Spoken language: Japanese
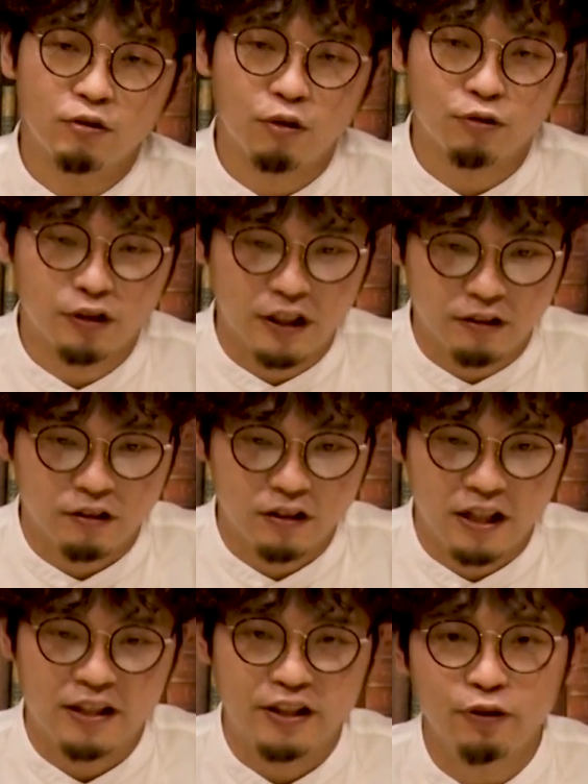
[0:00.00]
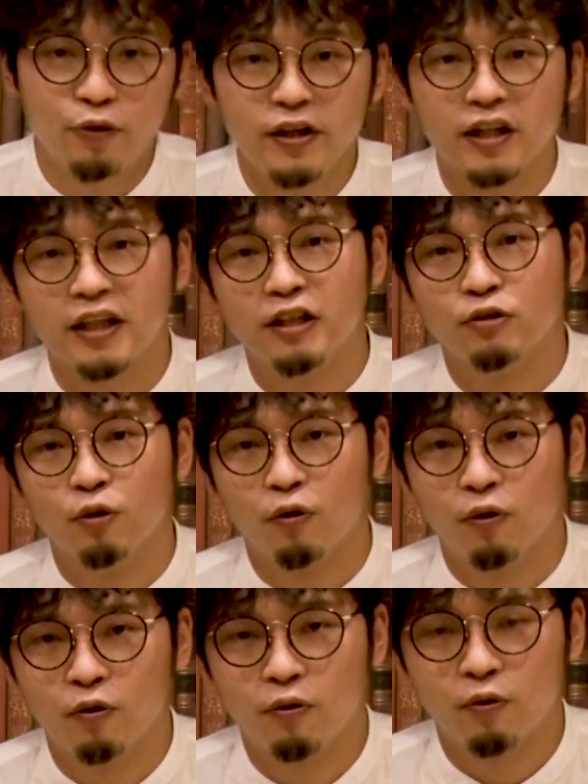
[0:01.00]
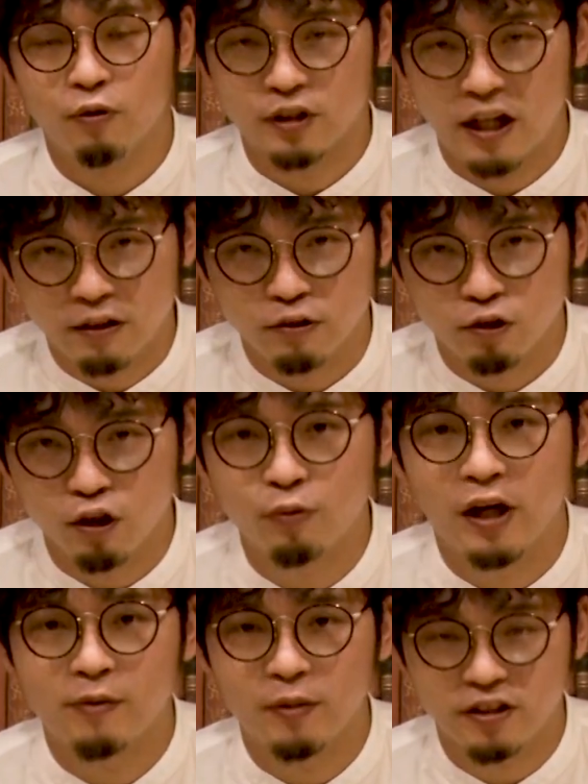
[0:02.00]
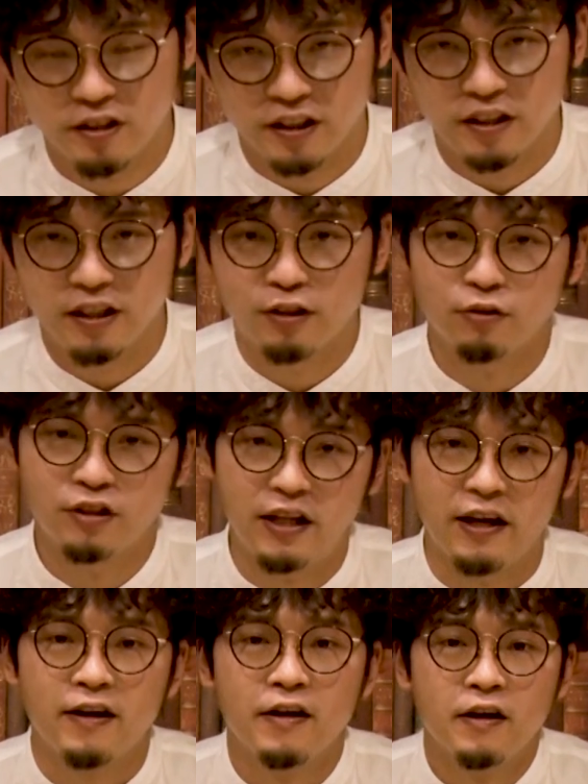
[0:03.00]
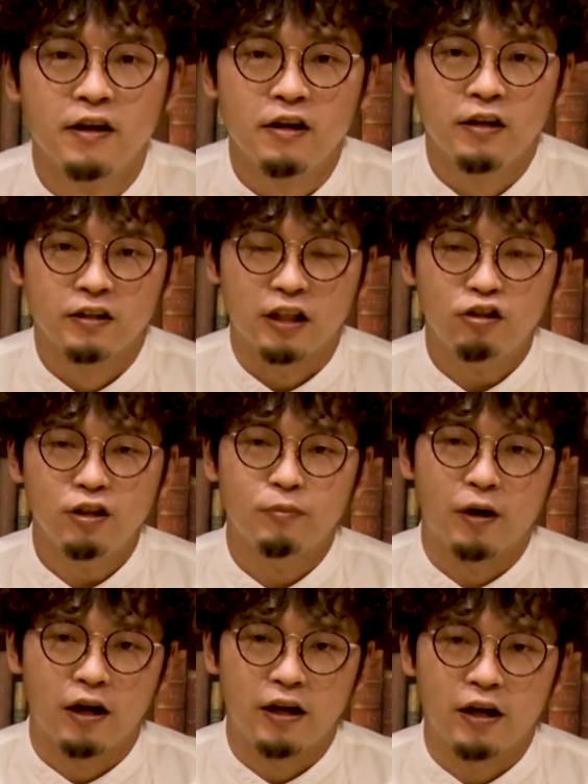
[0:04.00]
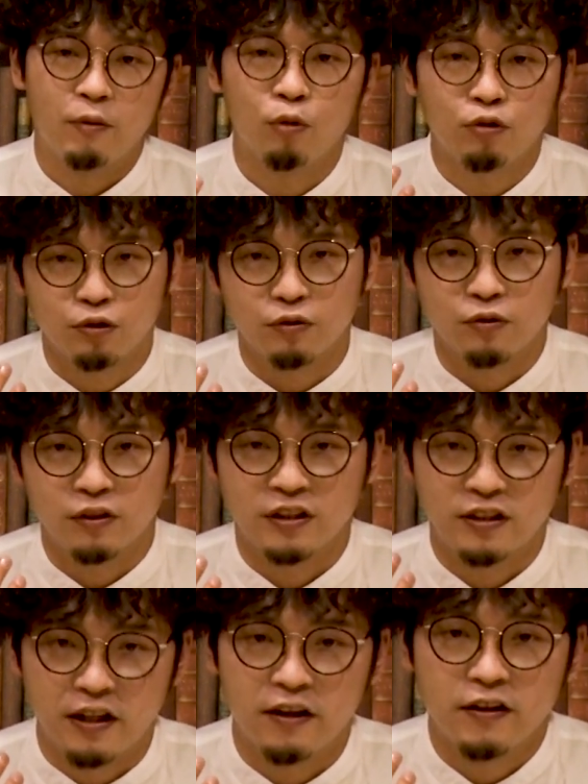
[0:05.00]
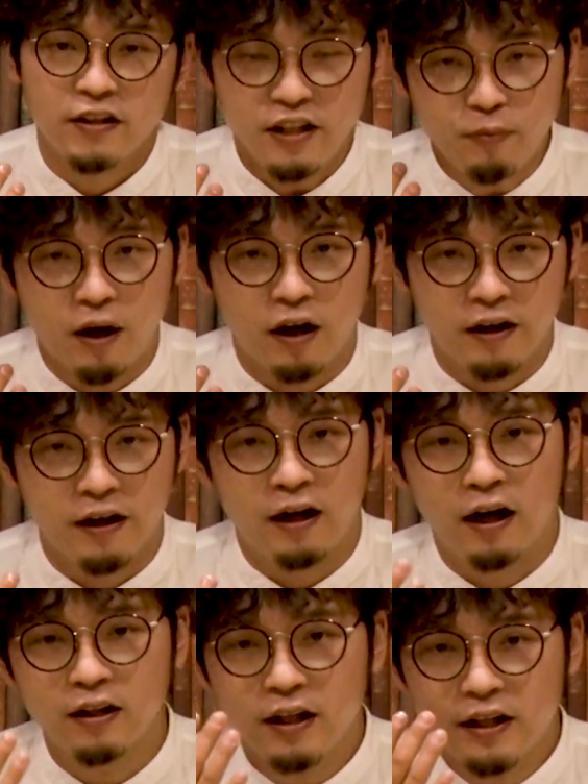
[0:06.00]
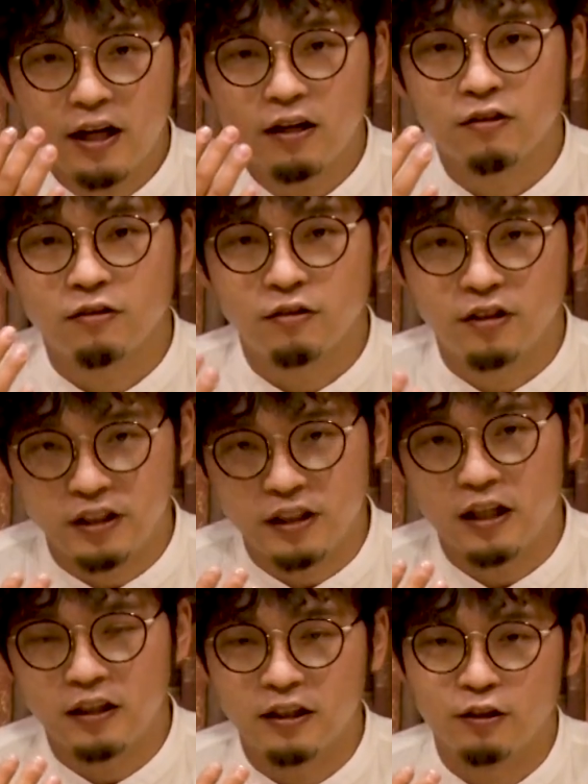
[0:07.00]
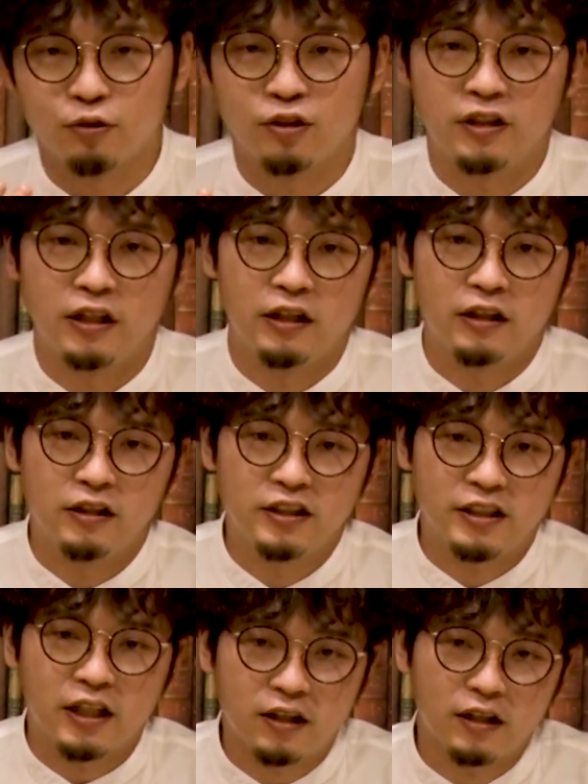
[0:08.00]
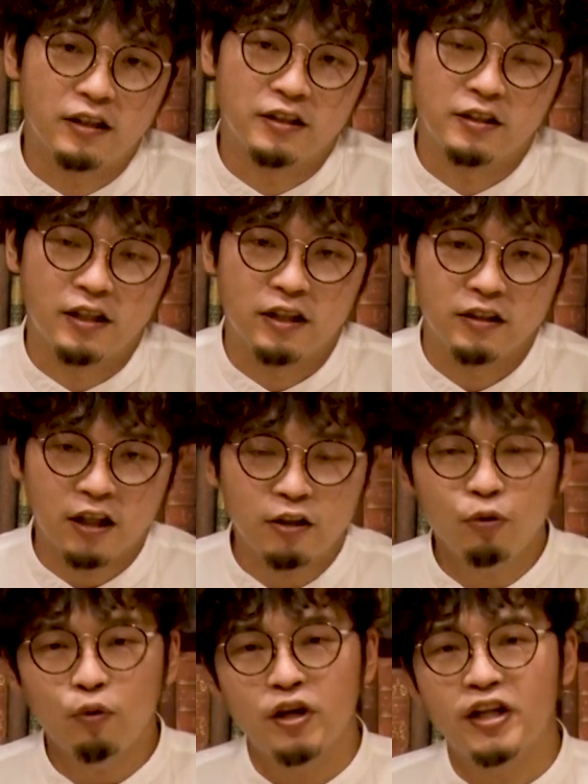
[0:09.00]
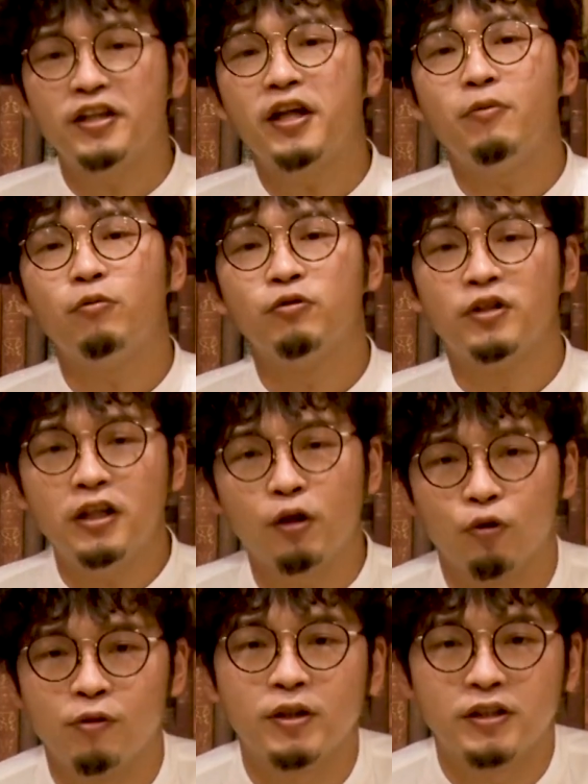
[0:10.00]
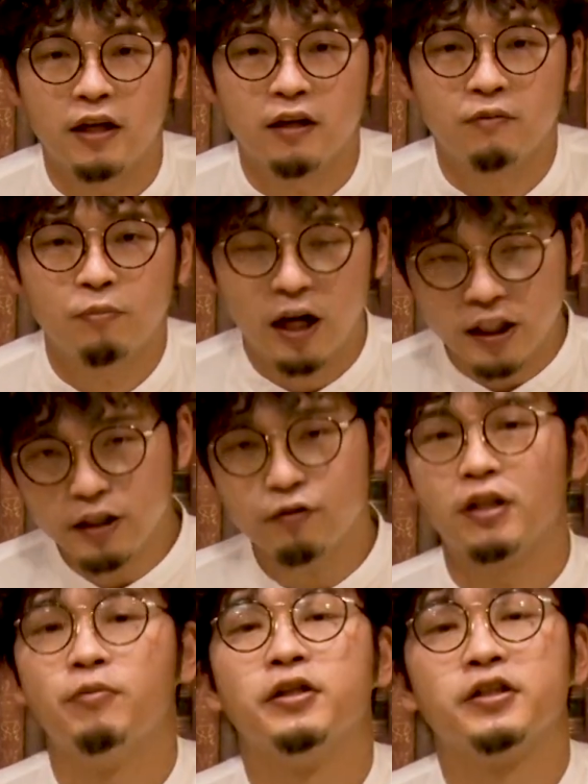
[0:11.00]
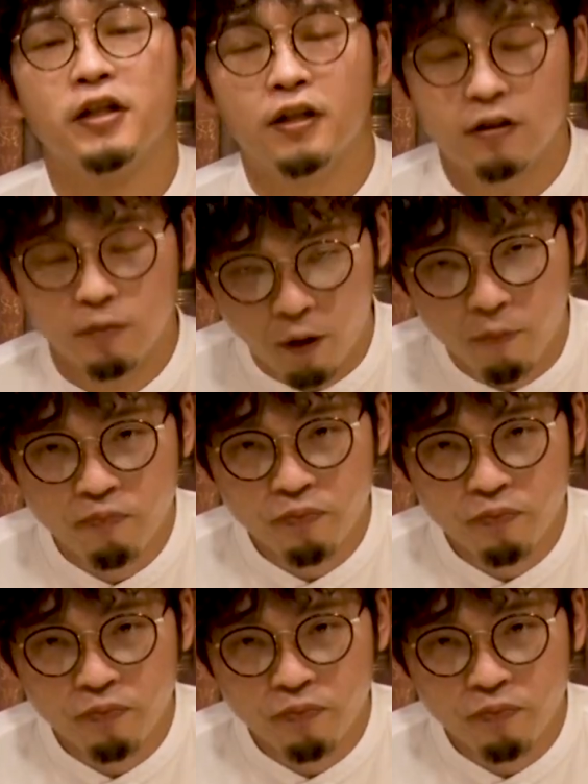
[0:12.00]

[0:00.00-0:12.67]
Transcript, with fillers: のを防ぐ、匂いが出るのを抑えるというのもありますし、でそして例えば、僕ですね、今、鼻や口やで、そして下からですね、何の液体も出ておりません。汗は出ますけれども、